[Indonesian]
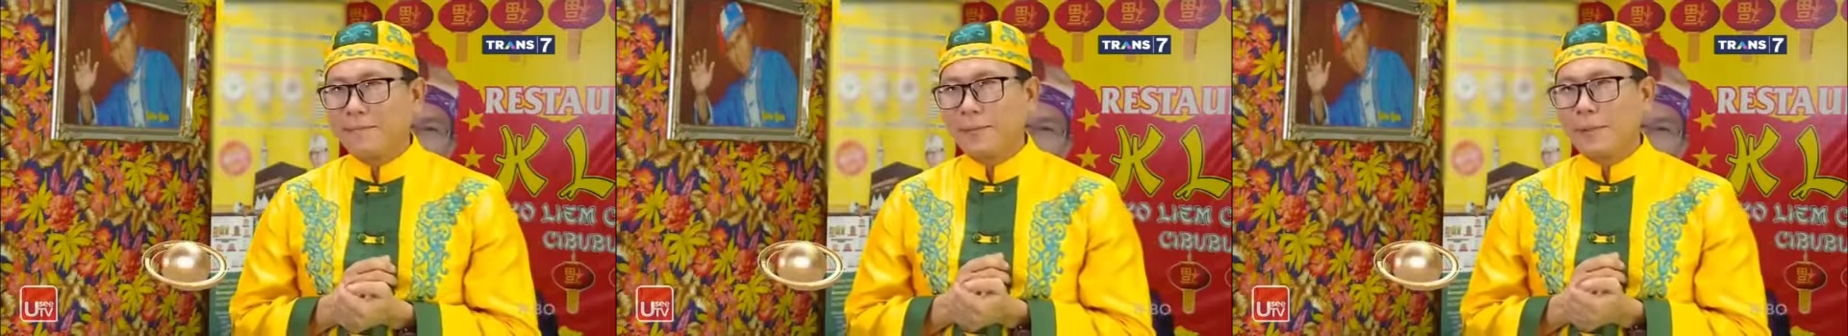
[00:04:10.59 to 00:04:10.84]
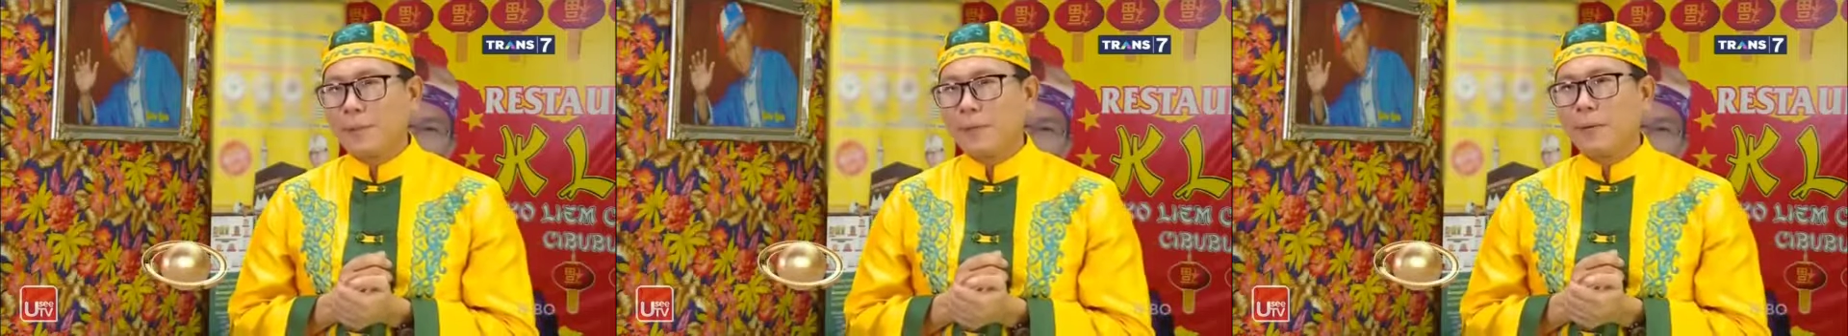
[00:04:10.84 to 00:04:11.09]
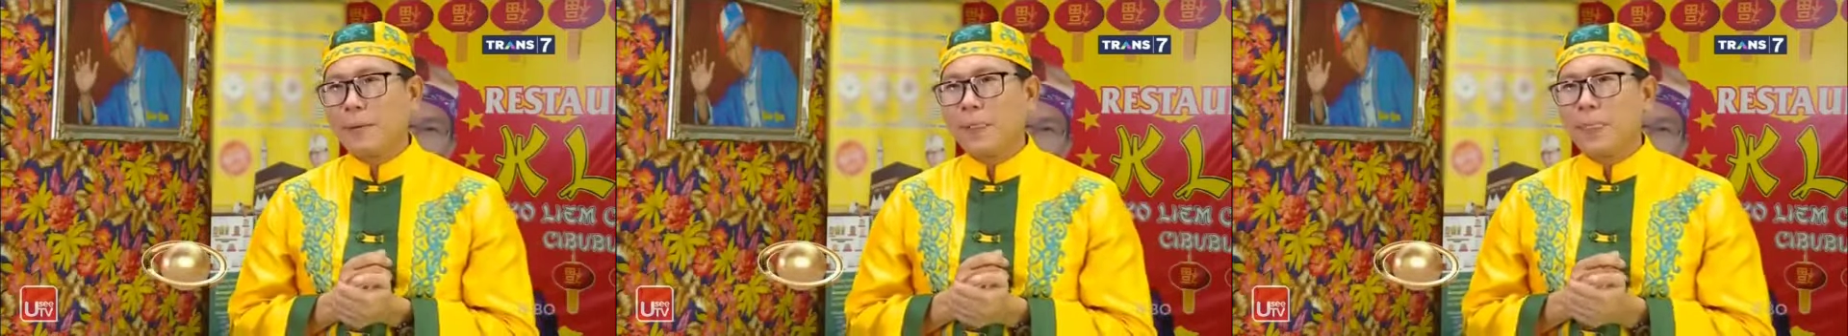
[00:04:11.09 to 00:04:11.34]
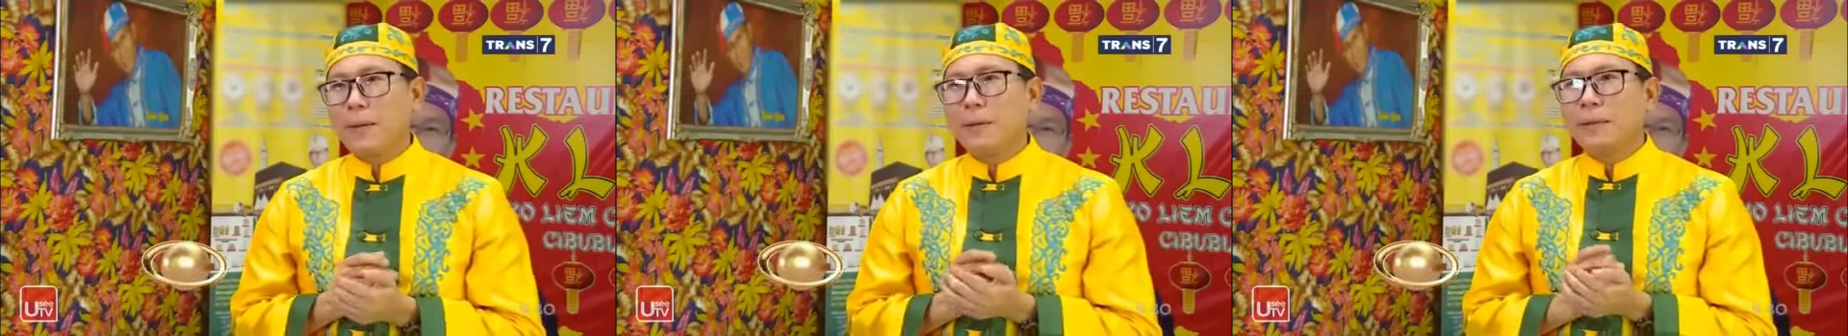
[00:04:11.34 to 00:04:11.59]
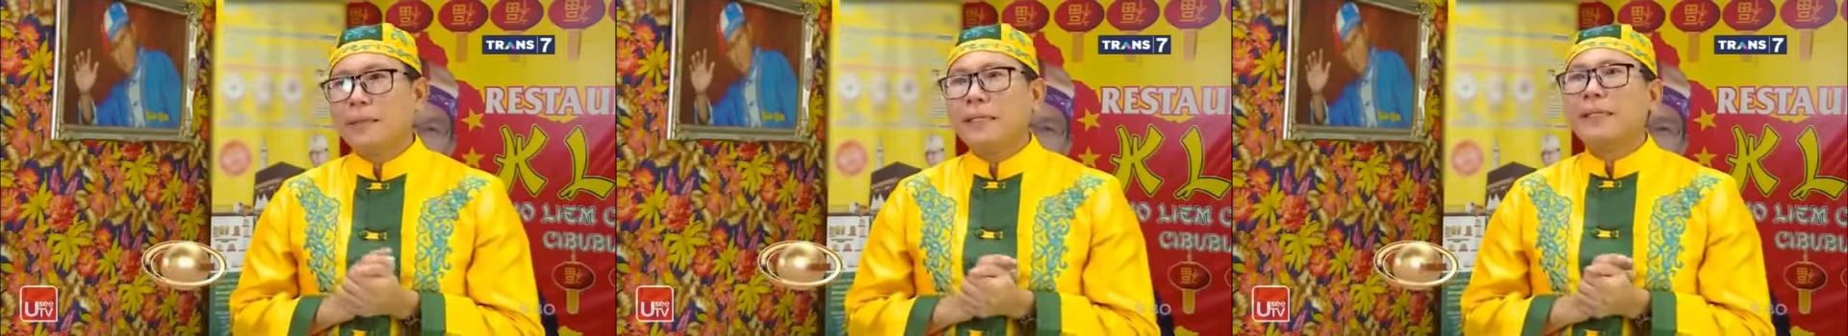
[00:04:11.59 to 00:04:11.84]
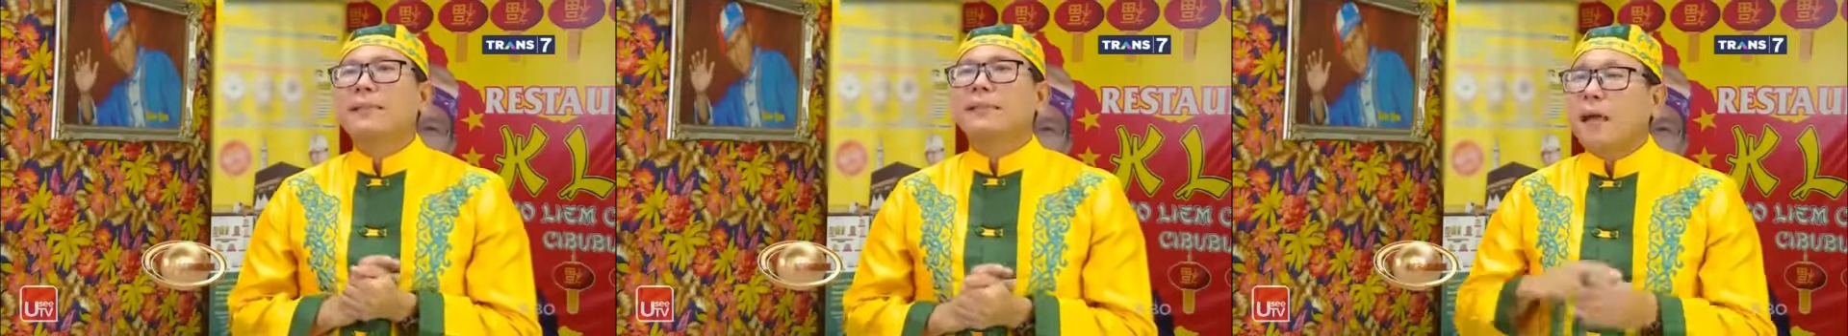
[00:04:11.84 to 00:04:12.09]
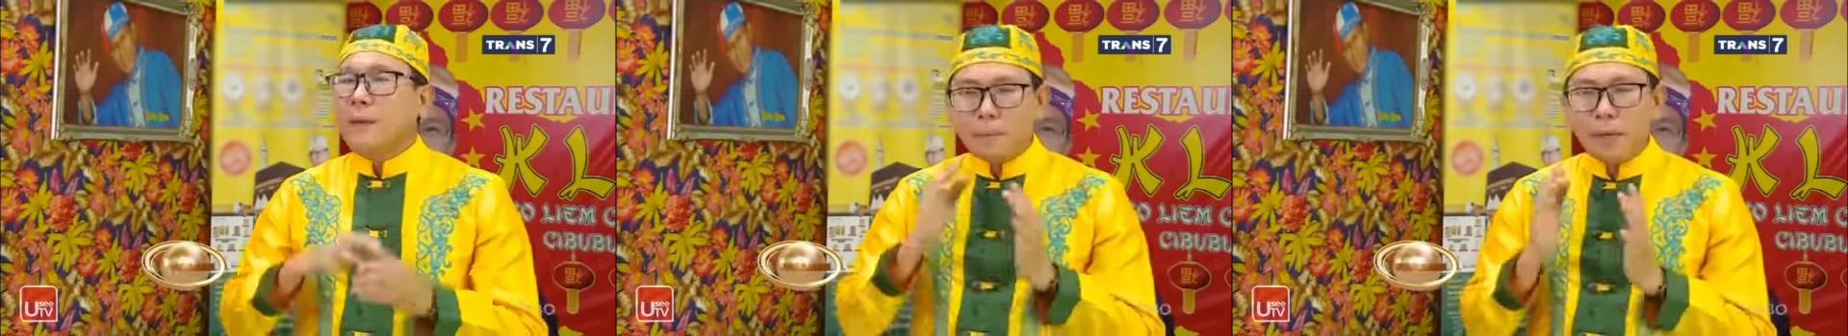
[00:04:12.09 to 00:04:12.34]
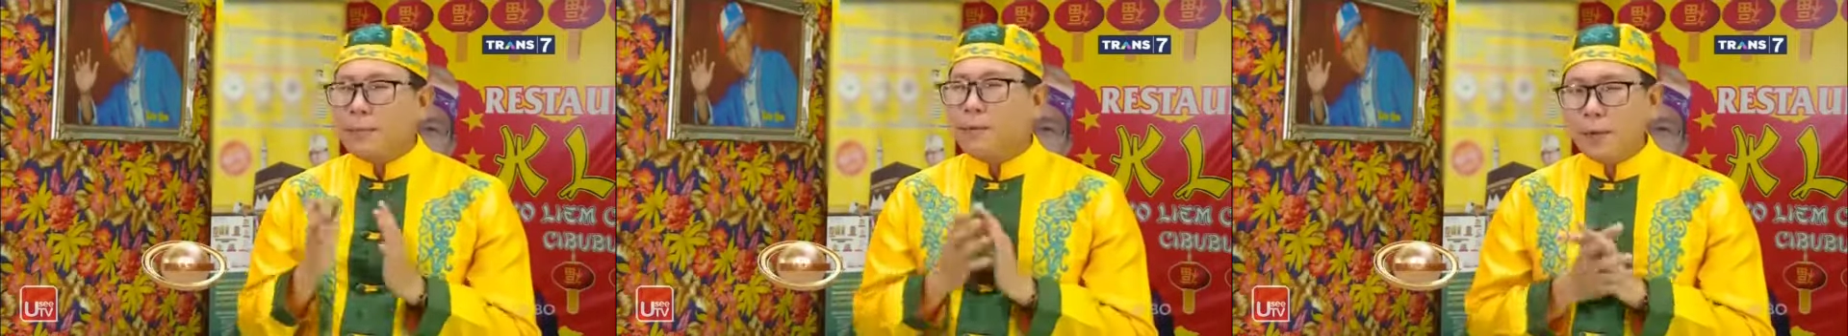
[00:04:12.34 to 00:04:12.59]
Tanpa mengurangi nilai.
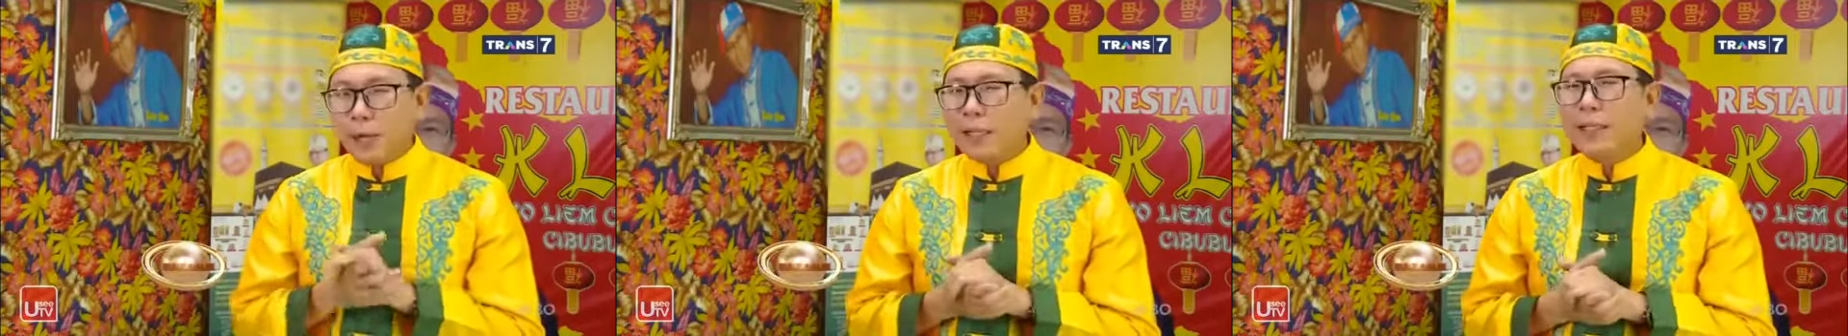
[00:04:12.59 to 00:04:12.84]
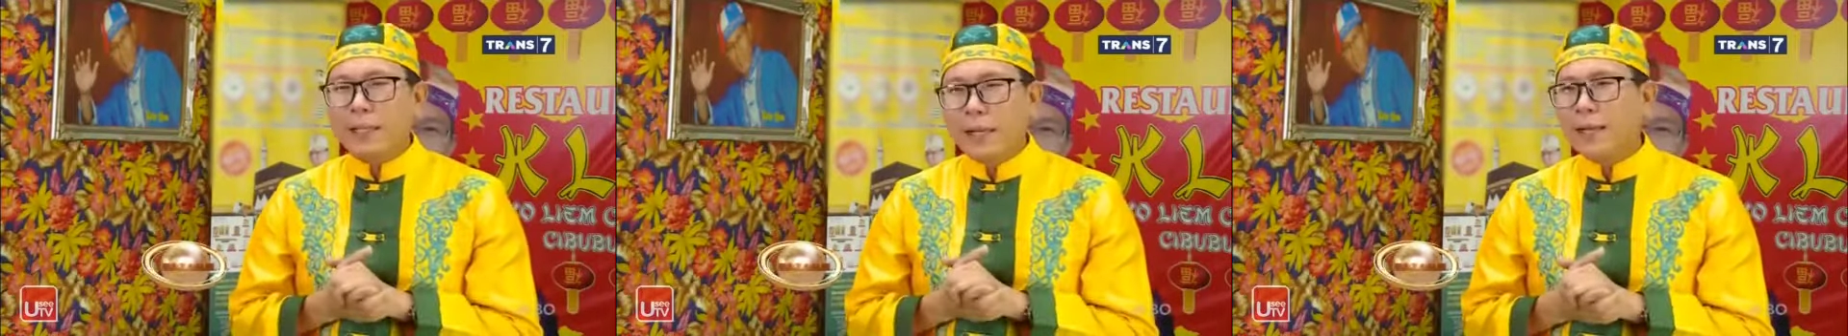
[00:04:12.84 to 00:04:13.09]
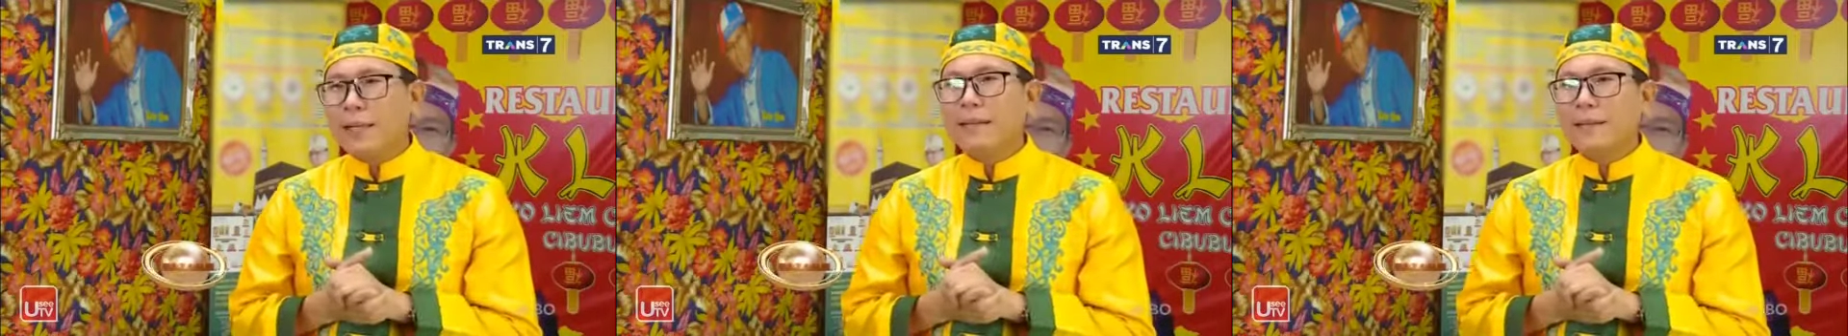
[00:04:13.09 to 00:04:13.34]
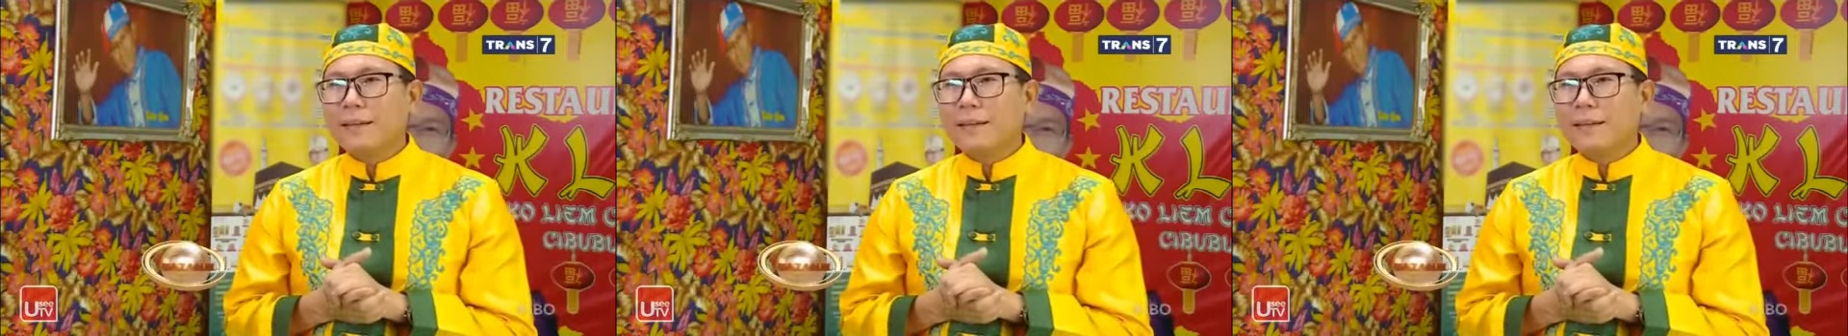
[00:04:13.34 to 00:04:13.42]
Tanpa mengurangi nilai